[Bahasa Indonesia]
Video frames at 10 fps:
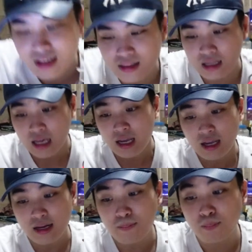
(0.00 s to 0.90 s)
lihat
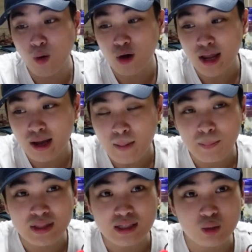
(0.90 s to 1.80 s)
ini boneka
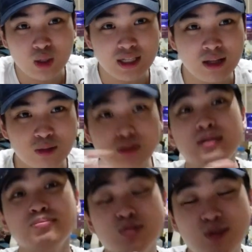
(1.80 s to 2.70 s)
BT21
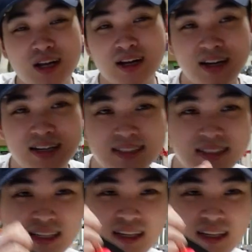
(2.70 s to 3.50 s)
termurah guys